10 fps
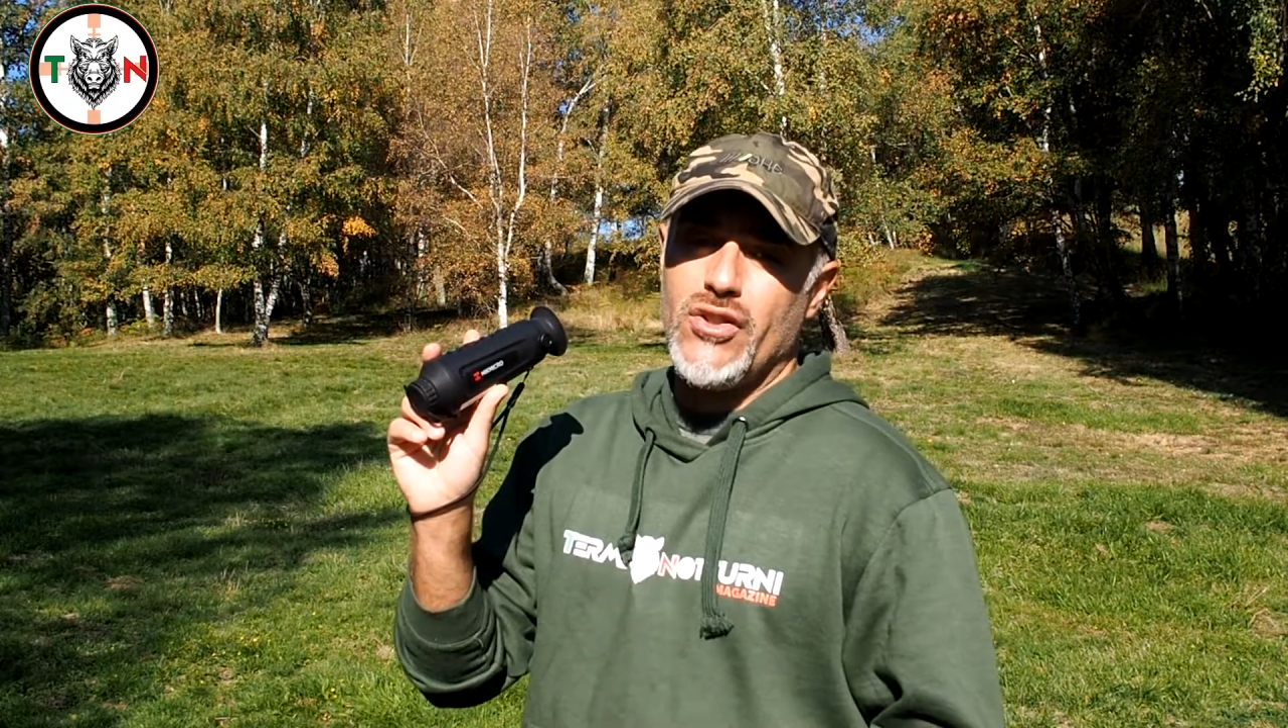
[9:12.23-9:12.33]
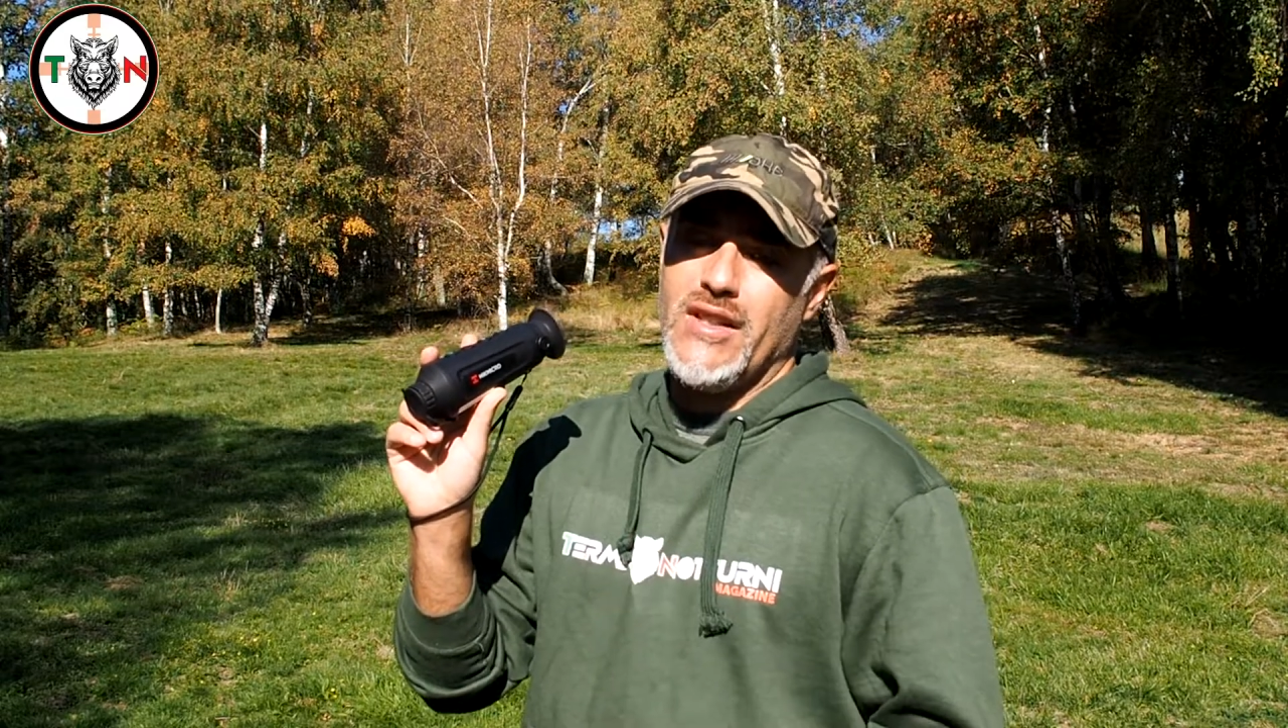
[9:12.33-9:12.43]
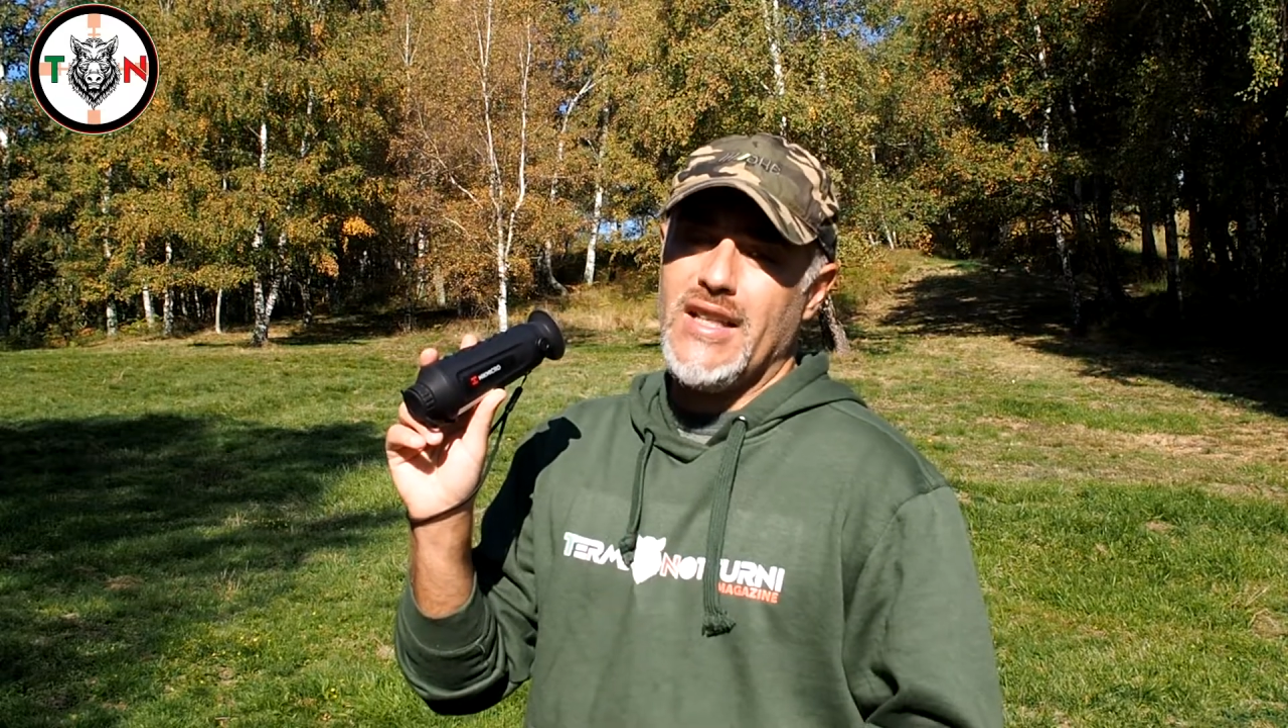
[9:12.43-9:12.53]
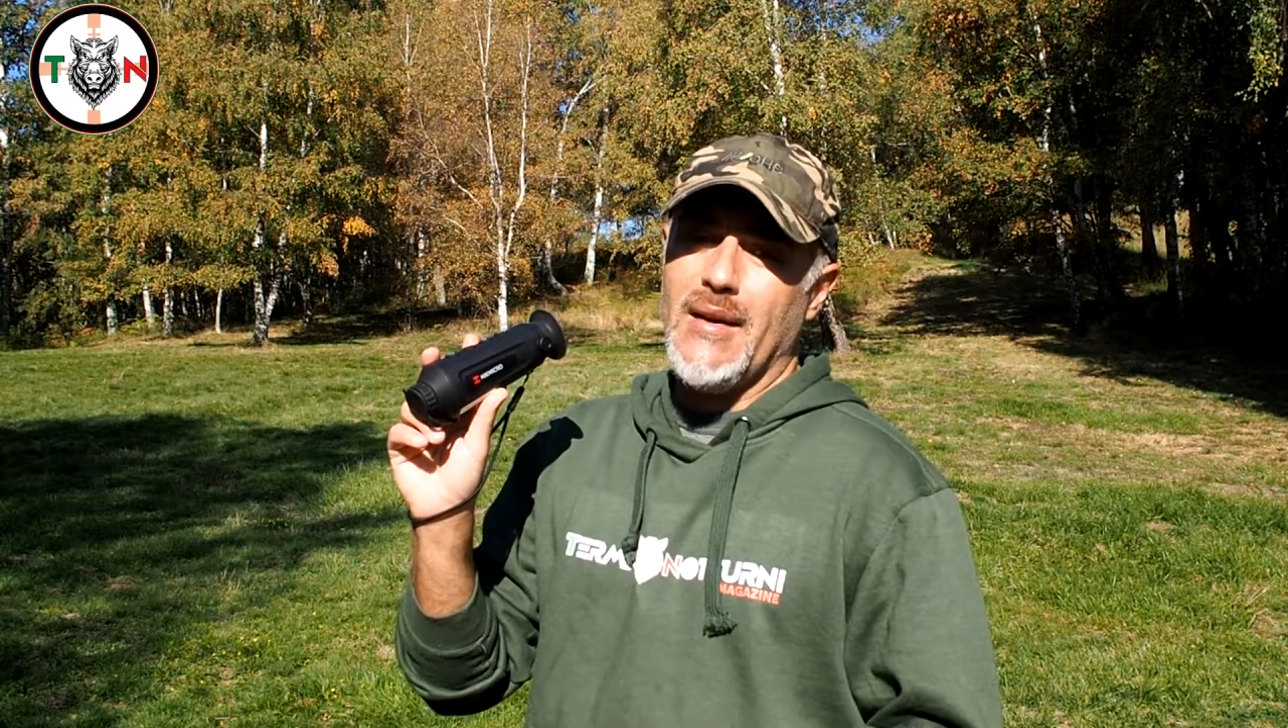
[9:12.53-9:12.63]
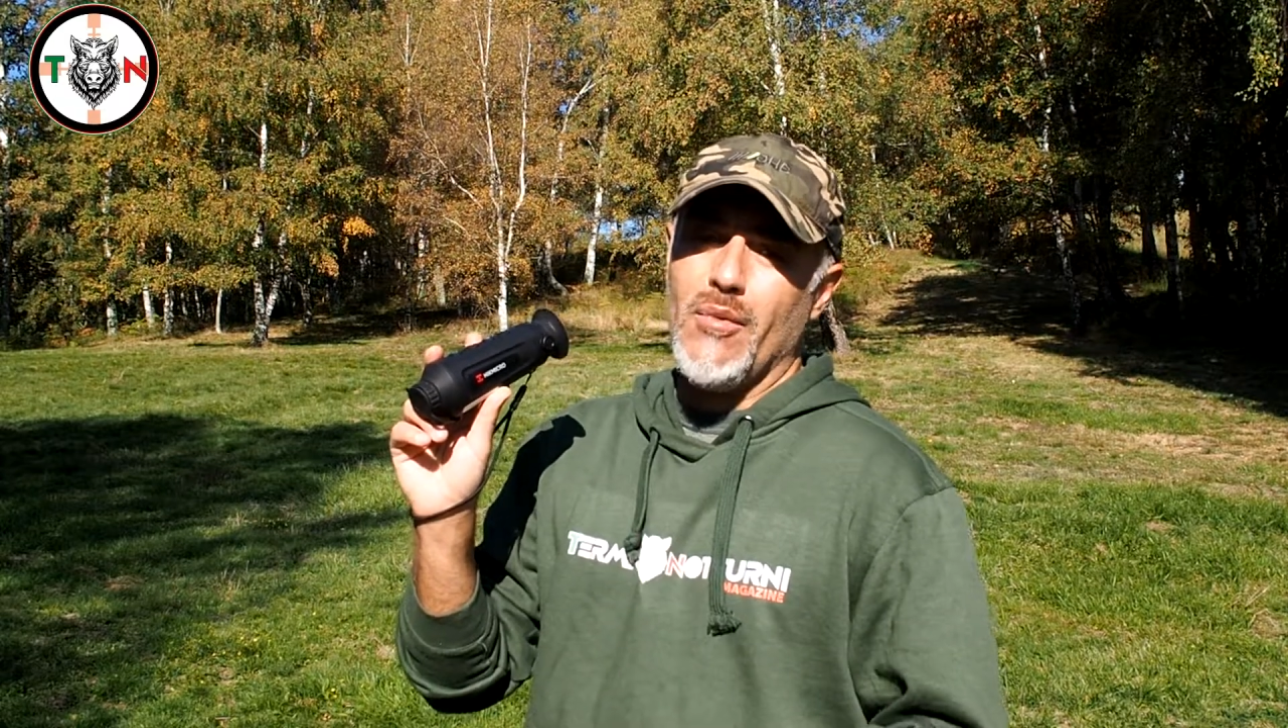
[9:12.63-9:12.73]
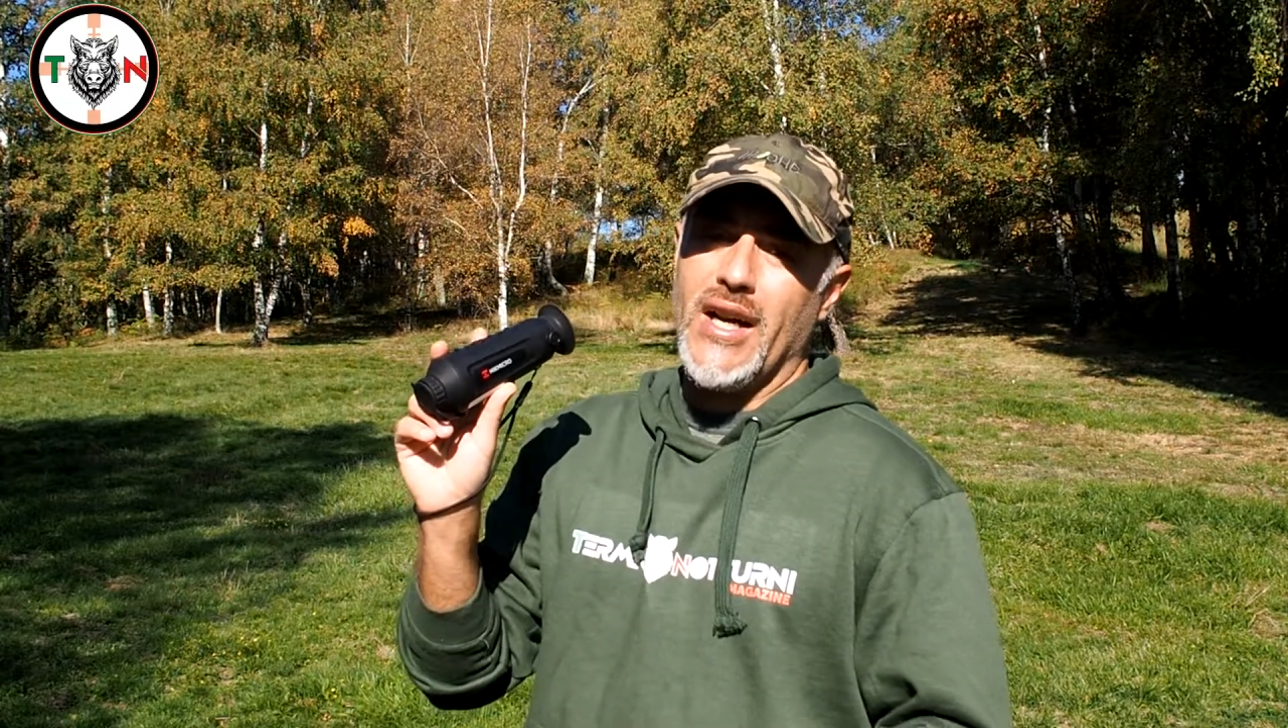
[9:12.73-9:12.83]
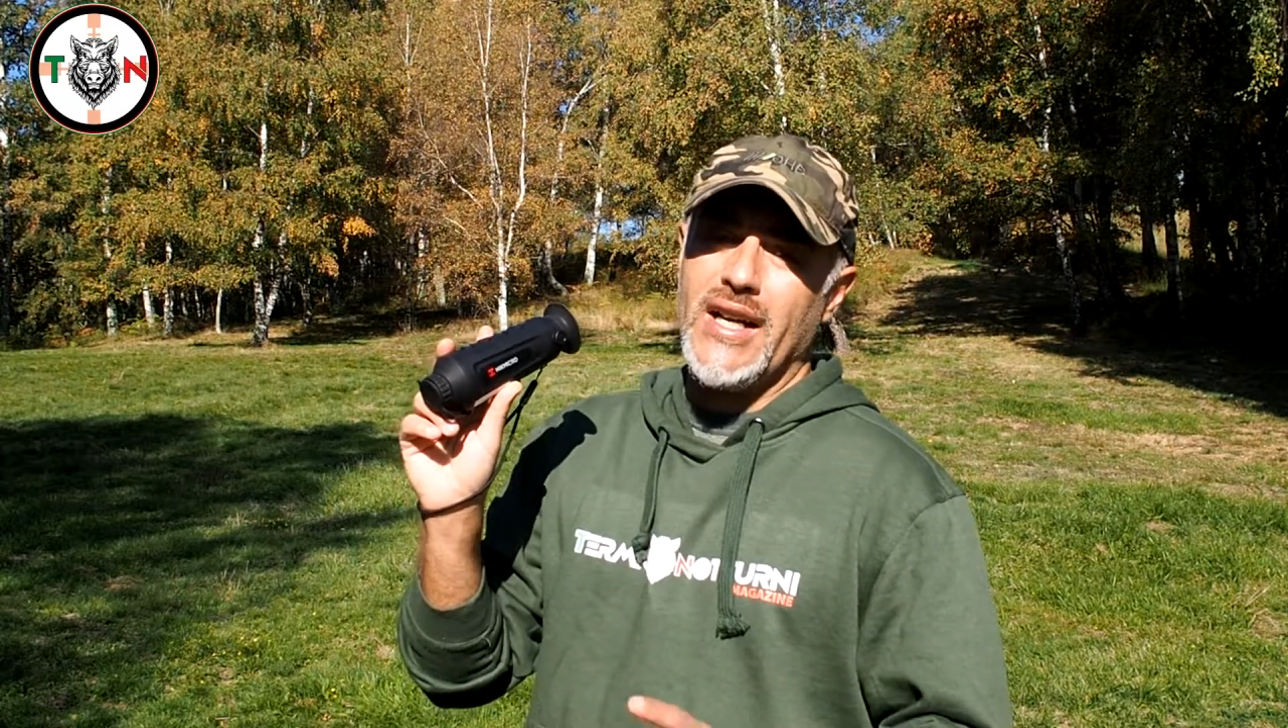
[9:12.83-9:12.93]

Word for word: ci vediamo